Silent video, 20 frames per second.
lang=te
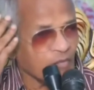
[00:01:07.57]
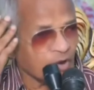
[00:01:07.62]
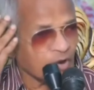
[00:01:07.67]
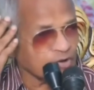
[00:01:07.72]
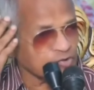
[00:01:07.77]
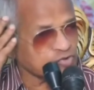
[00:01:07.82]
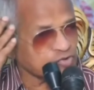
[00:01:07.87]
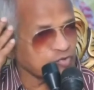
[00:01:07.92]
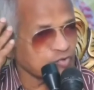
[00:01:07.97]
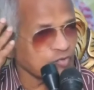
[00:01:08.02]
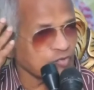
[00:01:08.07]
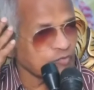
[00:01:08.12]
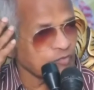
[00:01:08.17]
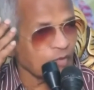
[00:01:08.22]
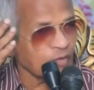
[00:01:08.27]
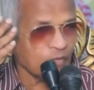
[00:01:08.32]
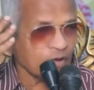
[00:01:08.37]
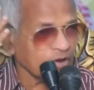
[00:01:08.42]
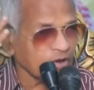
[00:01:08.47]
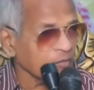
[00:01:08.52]
ఆ మనసు
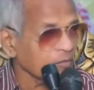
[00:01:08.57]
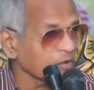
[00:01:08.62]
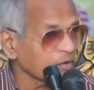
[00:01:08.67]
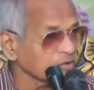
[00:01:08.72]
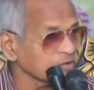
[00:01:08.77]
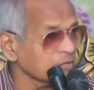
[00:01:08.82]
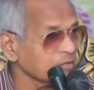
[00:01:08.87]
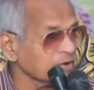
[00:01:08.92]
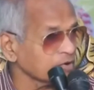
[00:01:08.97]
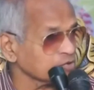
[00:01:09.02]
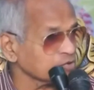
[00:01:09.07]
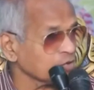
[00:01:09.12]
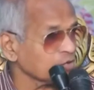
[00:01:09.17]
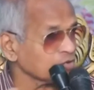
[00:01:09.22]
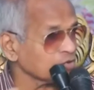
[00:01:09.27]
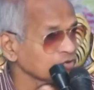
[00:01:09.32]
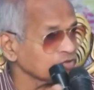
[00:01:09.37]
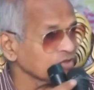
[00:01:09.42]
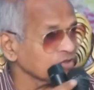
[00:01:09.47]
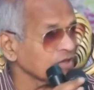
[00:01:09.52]
మిమ్మల్ని ఇబ్బంది పెడుతూ
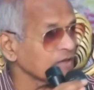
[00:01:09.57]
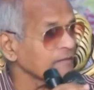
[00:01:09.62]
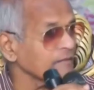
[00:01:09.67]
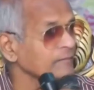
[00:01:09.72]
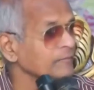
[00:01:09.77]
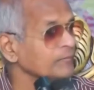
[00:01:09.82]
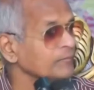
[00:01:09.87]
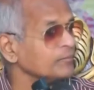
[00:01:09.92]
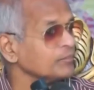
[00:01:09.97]
ఉంటుంది